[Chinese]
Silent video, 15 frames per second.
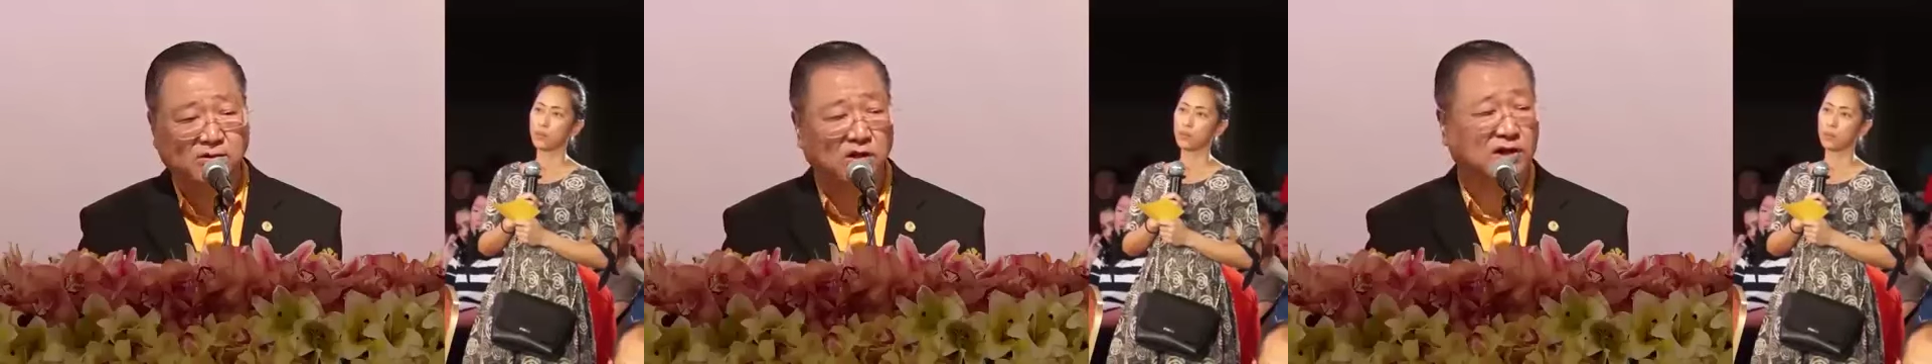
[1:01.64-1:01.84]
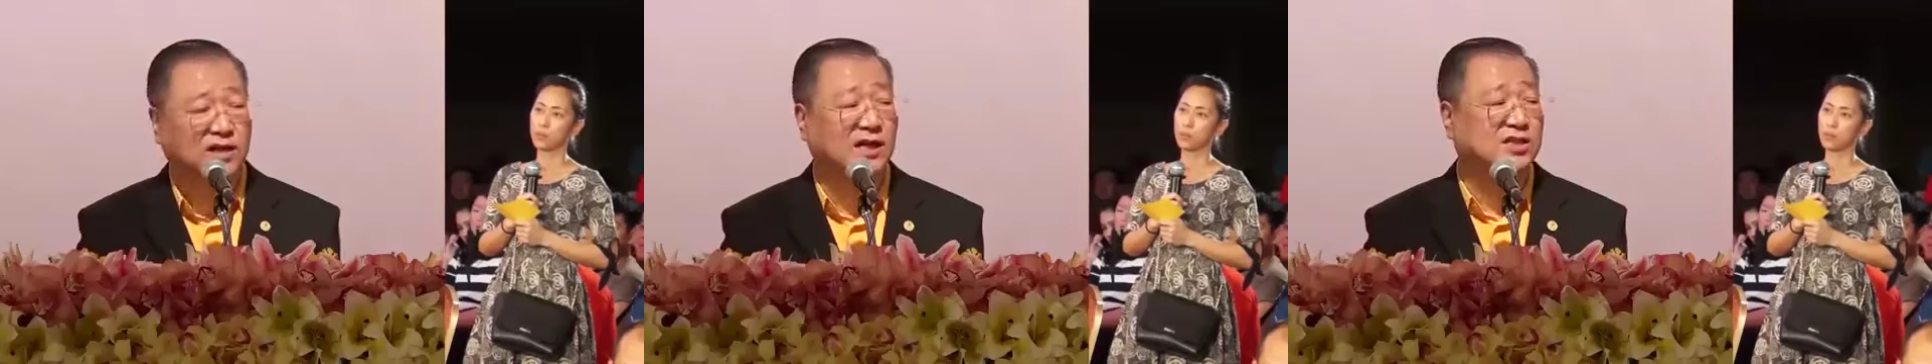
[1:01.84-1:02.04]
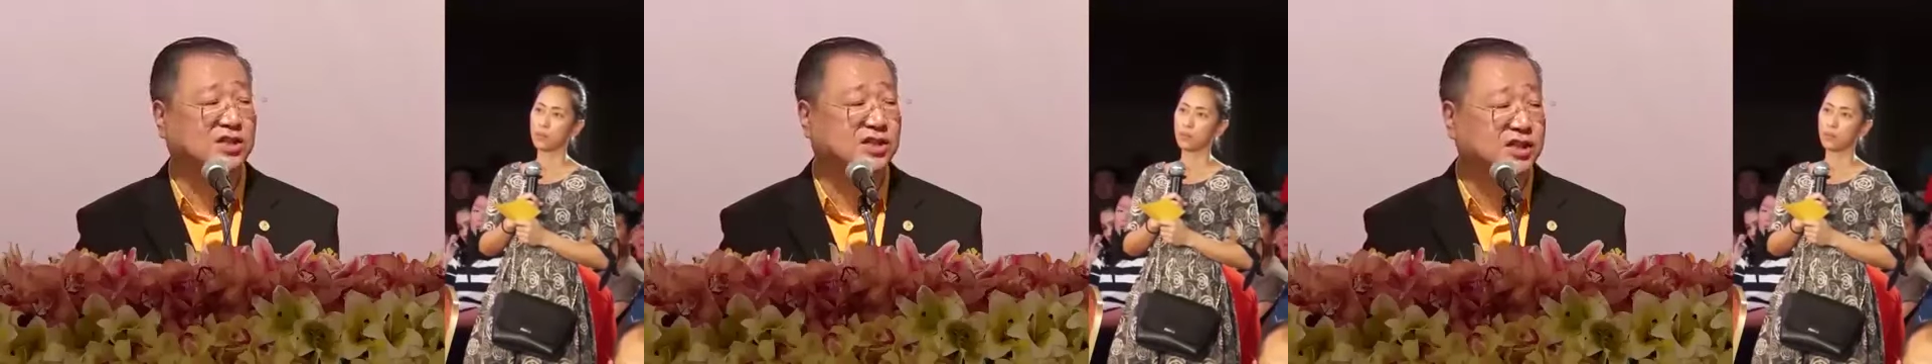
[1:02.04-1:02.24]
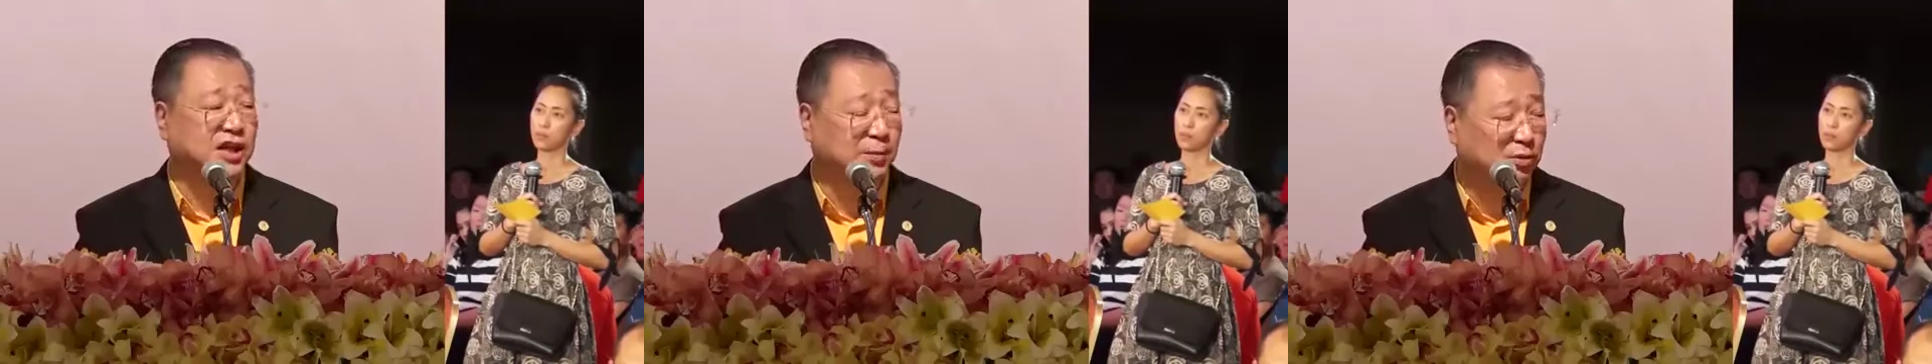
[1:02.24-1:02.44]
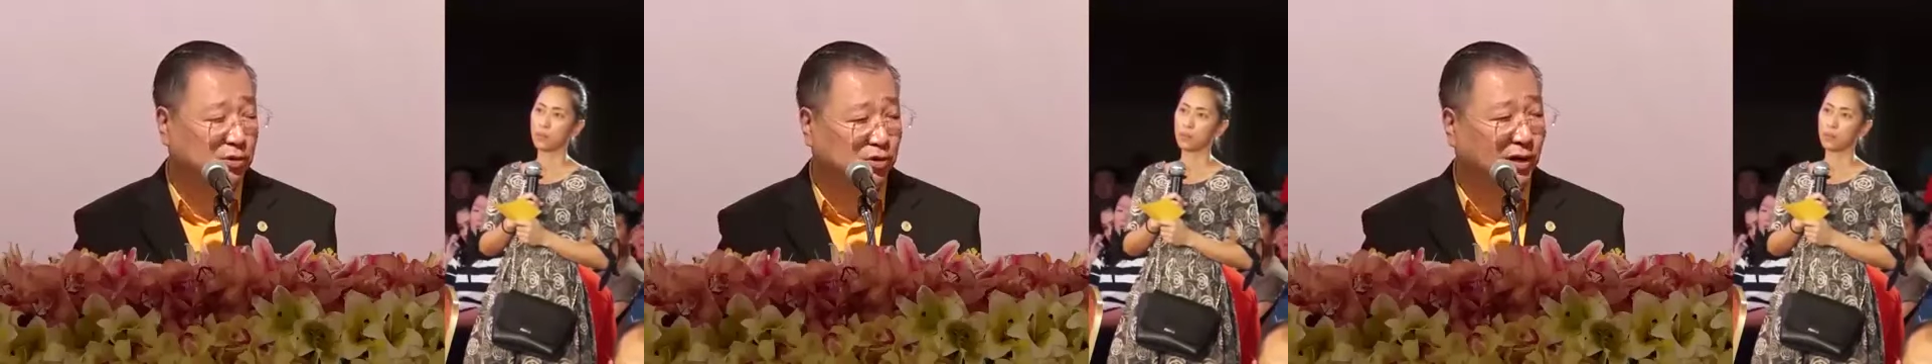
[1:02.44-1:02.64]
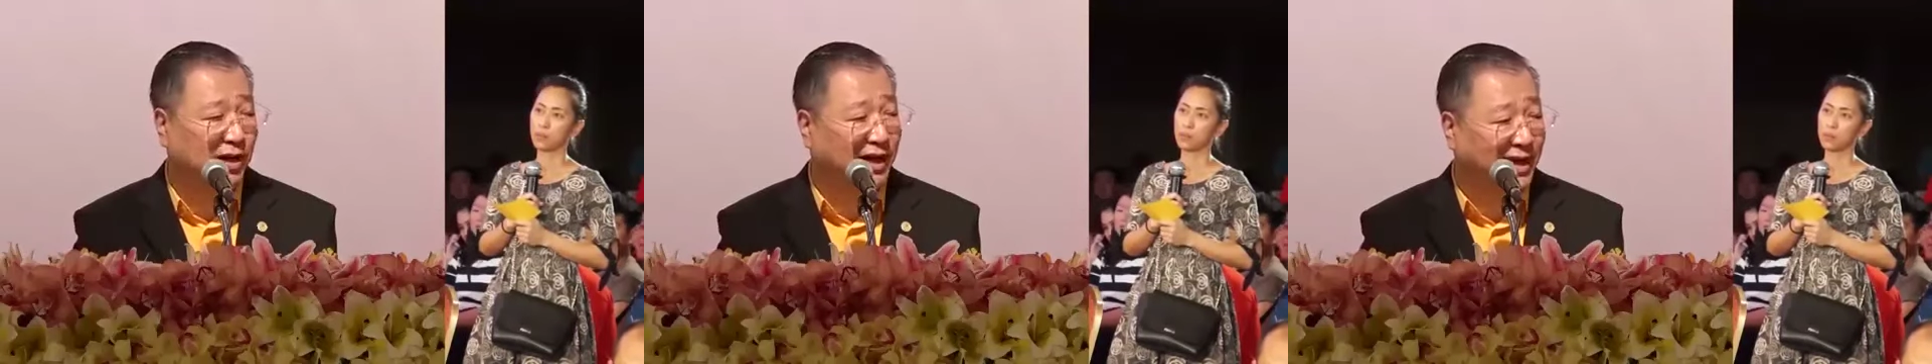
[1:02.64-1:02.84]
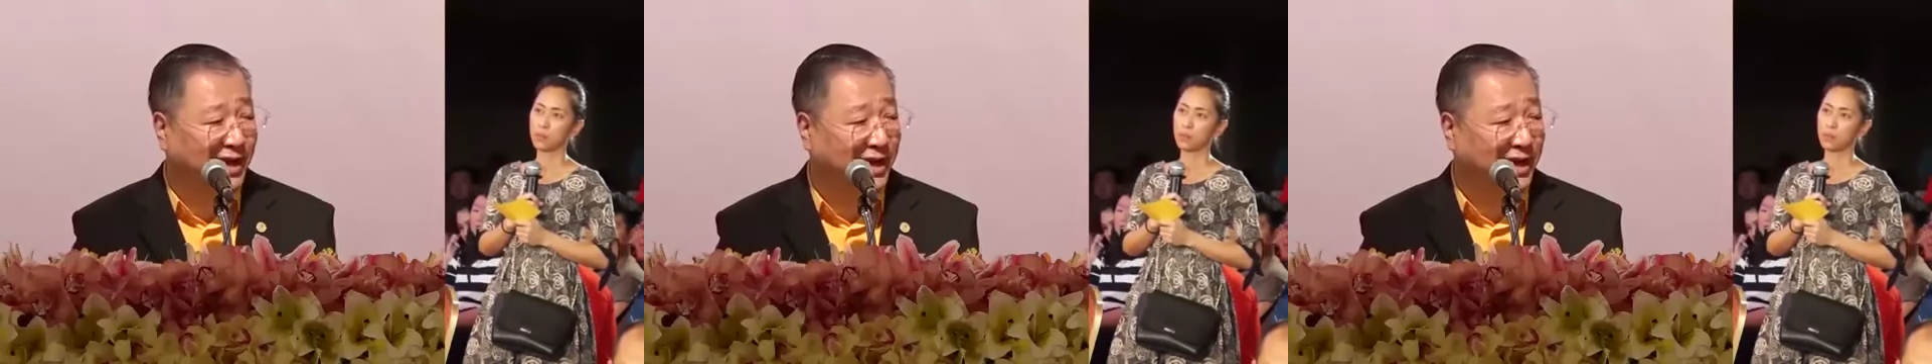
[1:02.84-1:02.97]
所以他事业不顺